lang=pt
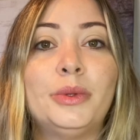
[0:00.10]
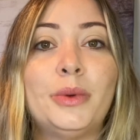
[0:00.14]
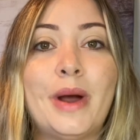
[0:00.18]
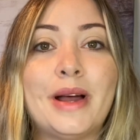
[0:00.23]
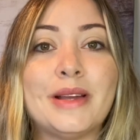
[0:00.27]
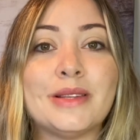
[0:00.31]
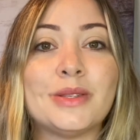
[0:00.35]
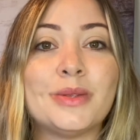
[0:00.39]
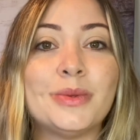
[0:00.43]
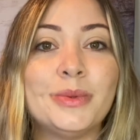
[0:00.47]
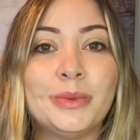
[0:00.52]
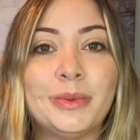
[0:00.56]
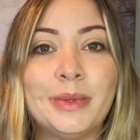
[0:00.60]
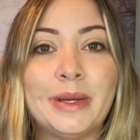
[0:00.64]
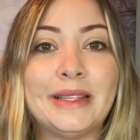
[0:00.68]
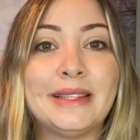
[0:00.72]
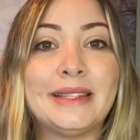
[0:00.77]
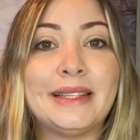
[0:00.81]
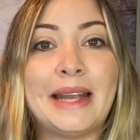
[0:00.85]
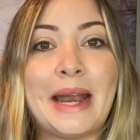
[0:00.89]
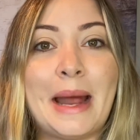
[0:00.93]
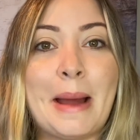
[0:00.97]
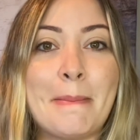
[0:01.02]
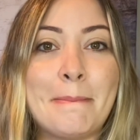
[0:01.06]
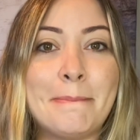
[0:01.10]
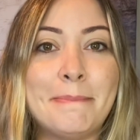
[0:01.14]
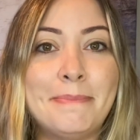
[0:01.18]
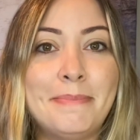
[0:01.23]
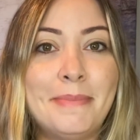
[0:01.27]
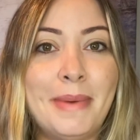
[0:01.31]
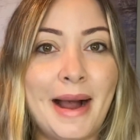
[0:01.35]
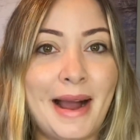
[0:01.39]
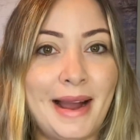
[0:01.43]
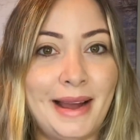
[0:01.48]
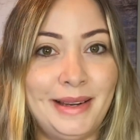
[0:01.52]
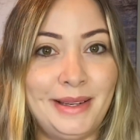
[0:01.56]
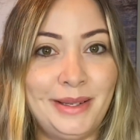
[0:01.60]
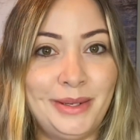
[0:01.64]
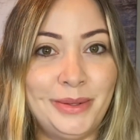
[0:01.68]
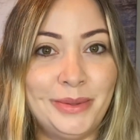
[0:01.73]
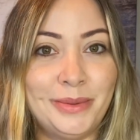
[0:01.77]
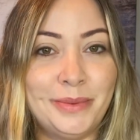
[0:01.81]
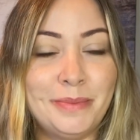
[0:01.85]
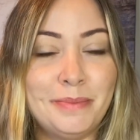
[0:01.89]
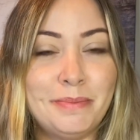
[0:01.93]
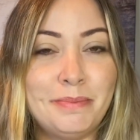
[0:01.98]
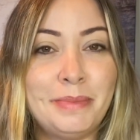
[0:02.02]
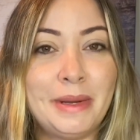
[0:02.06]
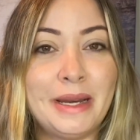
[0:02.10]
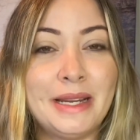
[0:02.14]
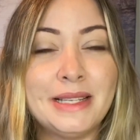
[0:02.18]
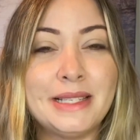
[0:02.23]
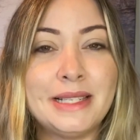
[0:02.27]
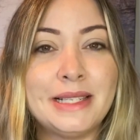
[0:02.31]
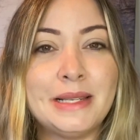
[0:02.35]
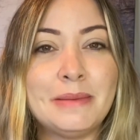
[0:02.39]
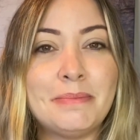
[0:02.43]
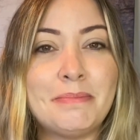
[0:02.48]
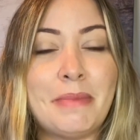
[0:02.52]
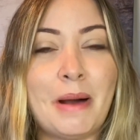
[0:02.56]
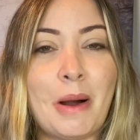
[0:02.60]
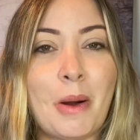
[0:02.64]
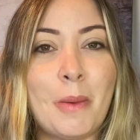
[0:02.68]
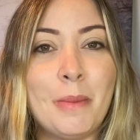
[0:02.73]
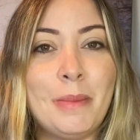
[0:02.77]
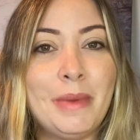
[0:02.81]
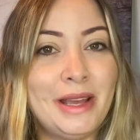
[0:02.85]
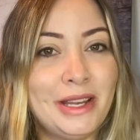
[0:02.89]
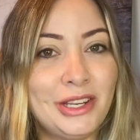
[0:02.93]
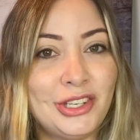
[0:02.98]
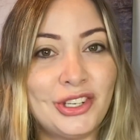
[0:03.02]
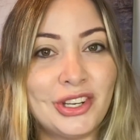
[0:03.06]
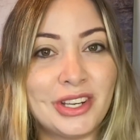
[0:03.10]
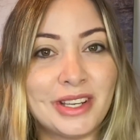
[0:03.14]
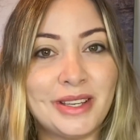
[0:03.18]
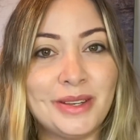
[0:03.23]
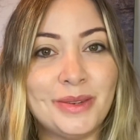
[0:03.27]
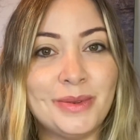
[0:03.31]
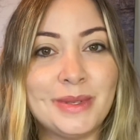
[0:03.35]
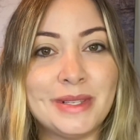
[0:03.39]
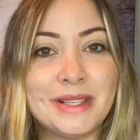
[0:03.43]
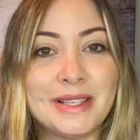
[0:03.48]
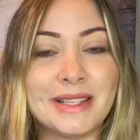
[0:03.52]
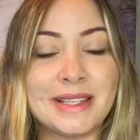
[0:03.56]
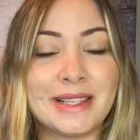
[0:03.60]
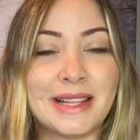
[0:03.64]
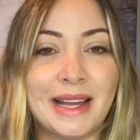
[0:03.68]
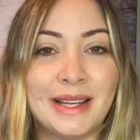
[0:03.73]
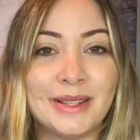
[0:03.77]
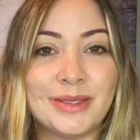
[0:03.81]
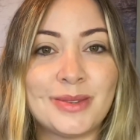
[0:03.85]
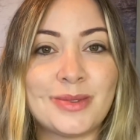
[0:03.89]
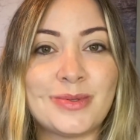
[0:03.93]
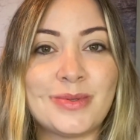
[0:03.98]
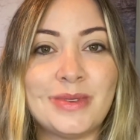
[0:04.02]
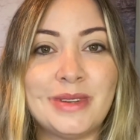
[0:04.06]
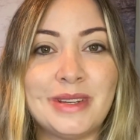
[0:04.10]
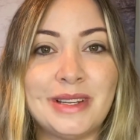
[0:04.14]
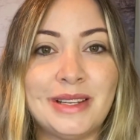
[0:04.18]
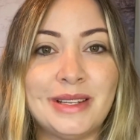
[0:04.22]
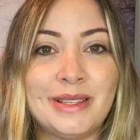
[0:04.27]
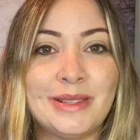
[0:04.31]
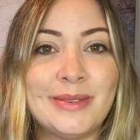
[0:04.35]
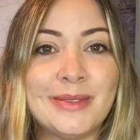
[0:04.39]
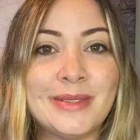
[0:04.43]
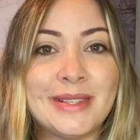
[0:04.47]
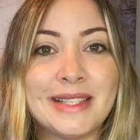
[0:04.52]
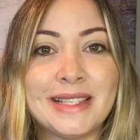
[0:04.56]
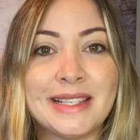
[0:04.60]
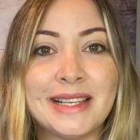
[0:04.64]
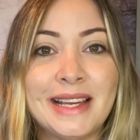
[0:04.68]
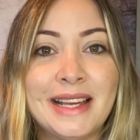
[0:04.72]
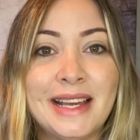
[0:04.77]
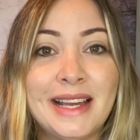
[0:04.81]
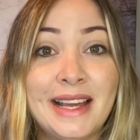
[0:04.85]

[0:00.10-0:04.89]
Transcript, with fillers: o assunto é trabalho, principalmente aqui nos Estados Unidos,